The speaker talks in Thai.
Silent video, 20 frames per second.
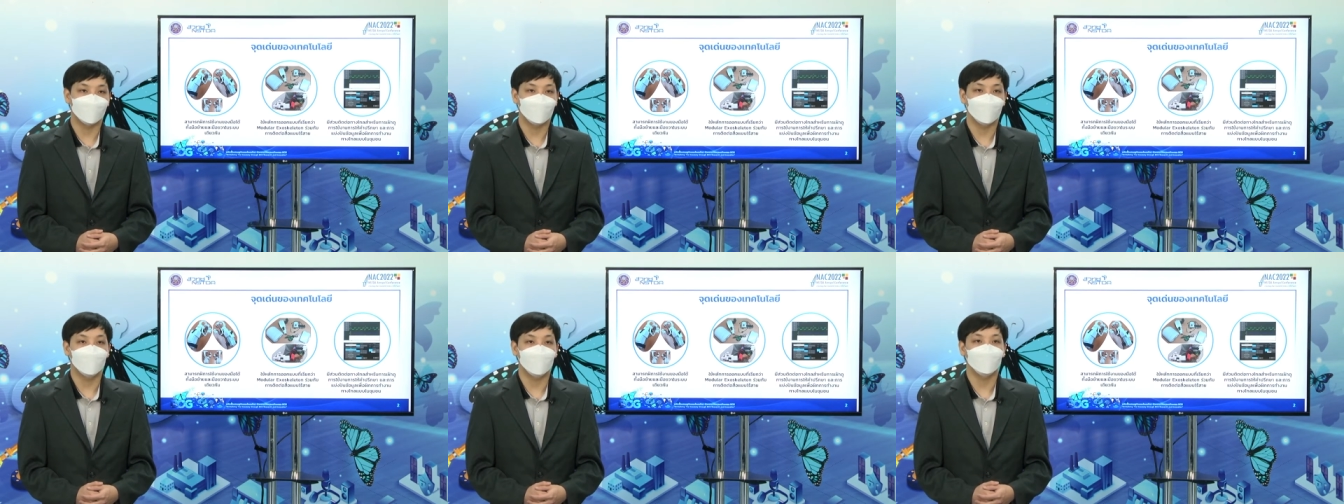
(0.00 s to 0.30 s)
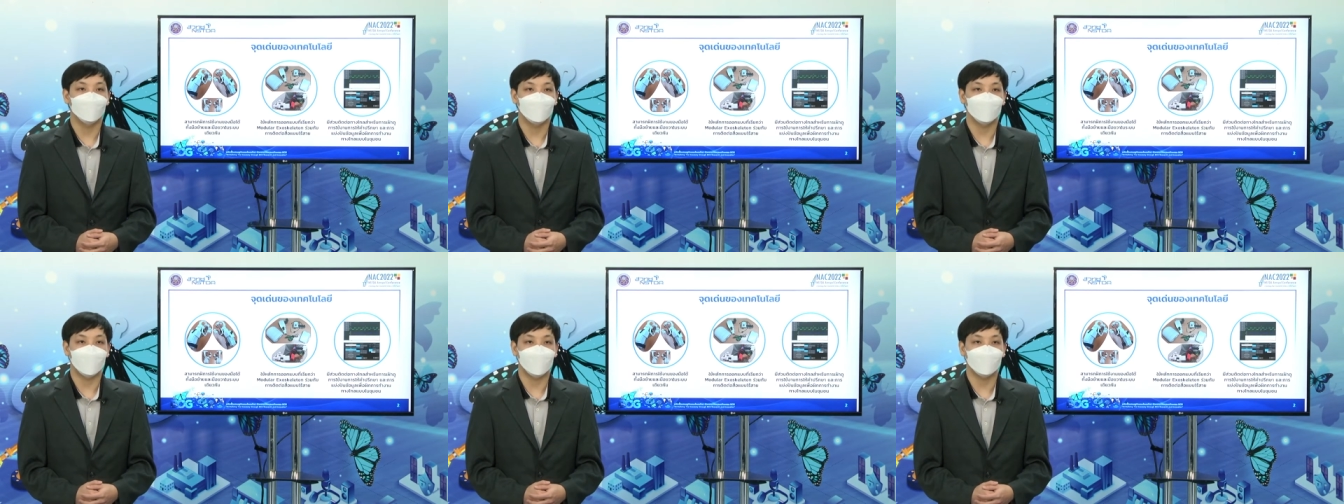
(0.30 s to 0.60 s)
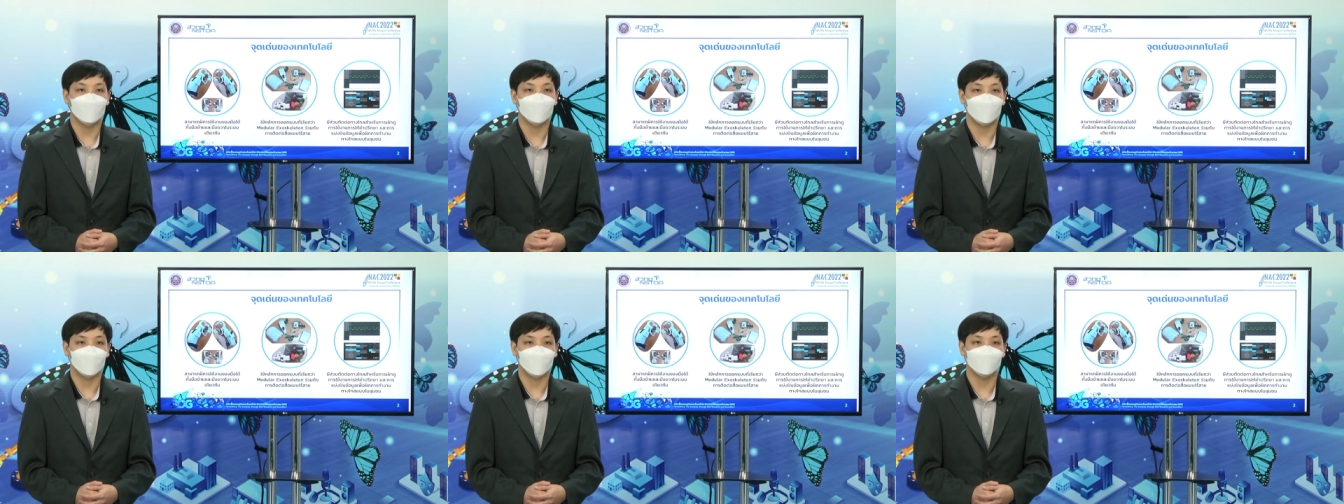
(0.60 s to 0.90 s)
และง่า
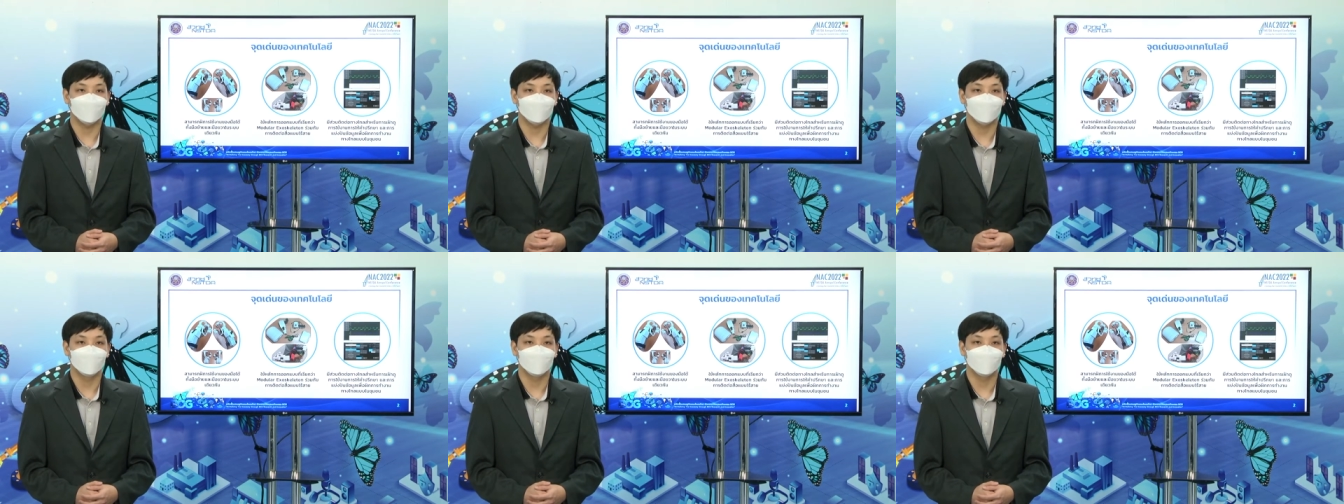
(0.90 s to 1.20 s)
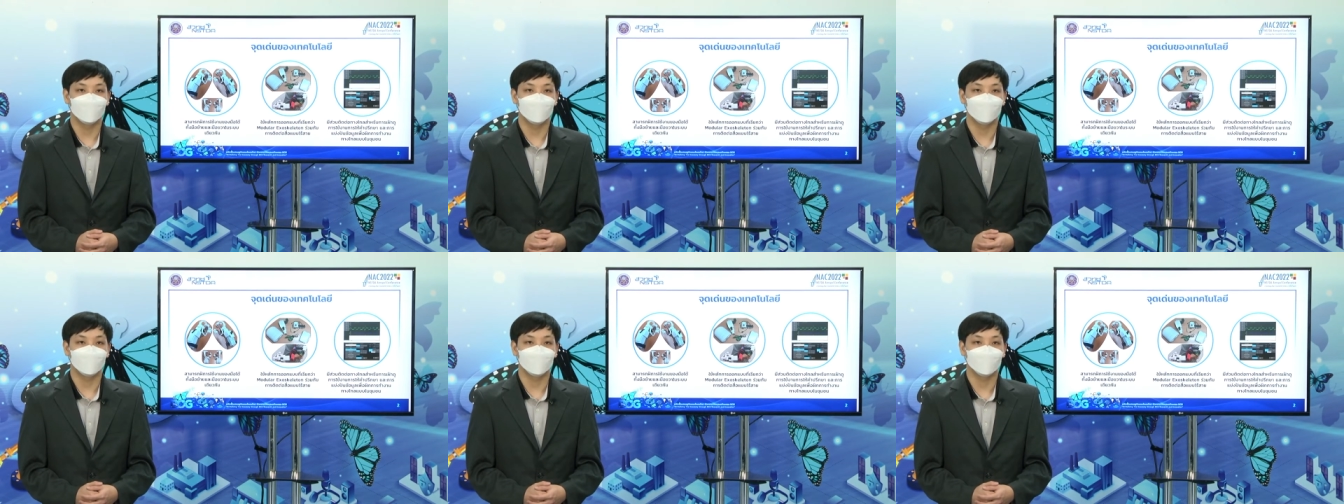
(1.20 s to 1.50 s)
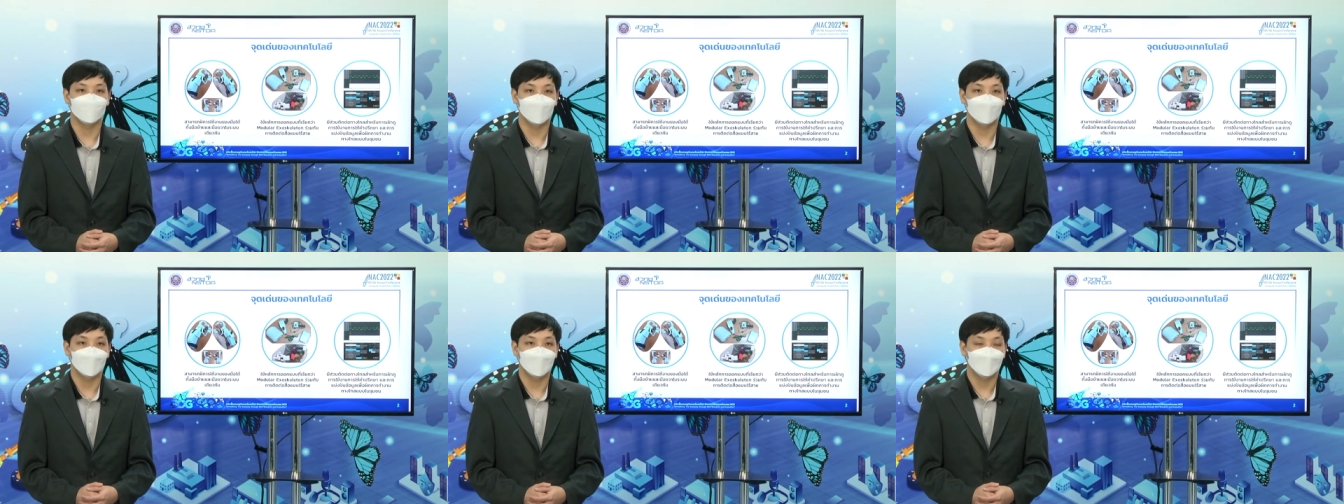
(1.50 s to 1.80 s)
ยครับ
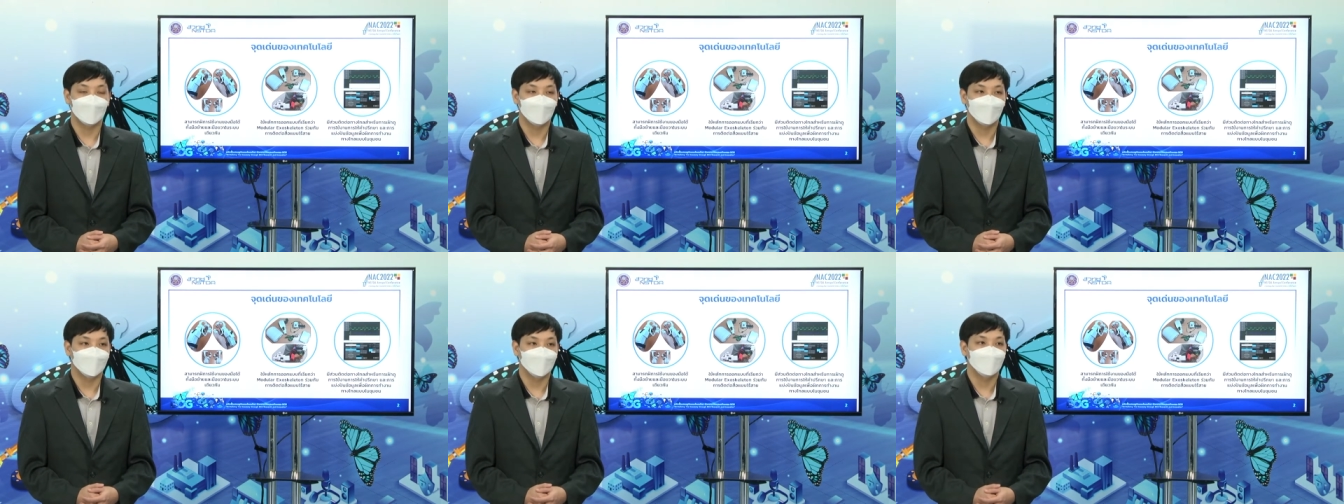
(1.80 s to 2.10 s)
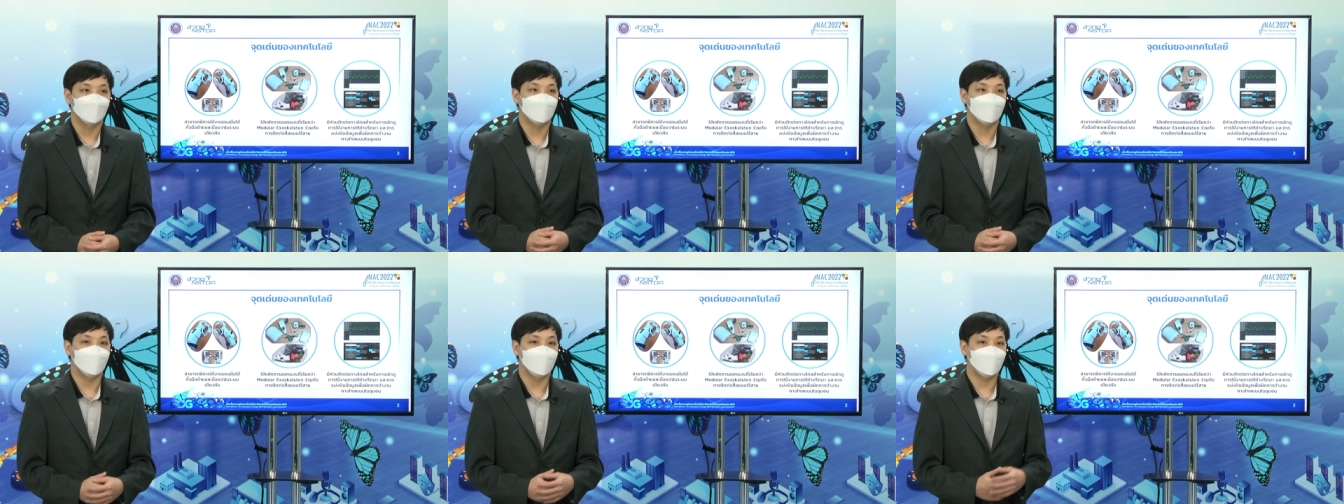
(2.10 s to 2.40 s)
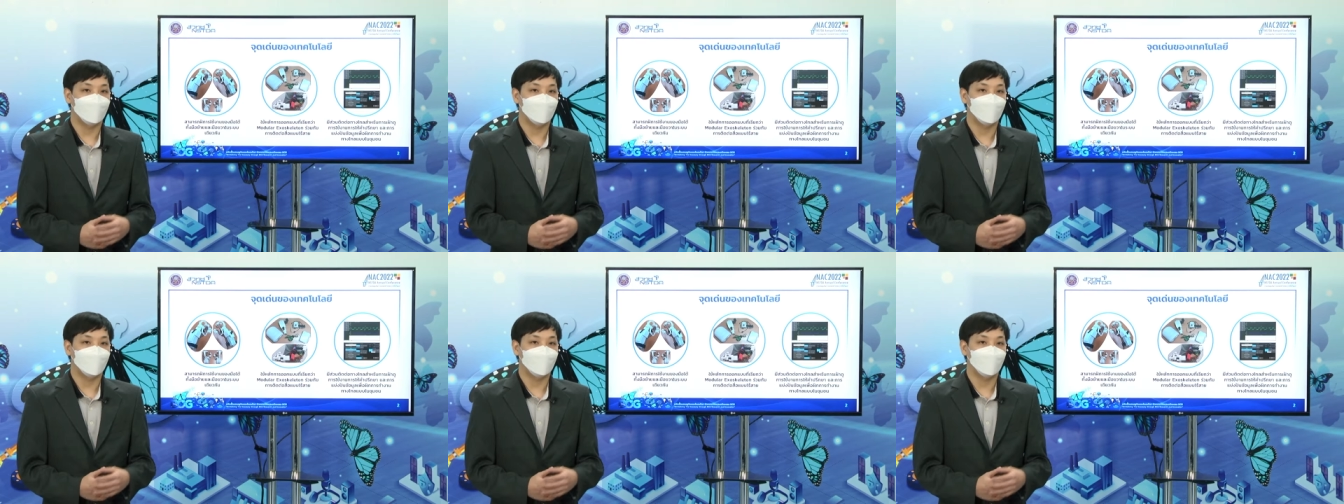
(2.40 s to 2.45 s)
และ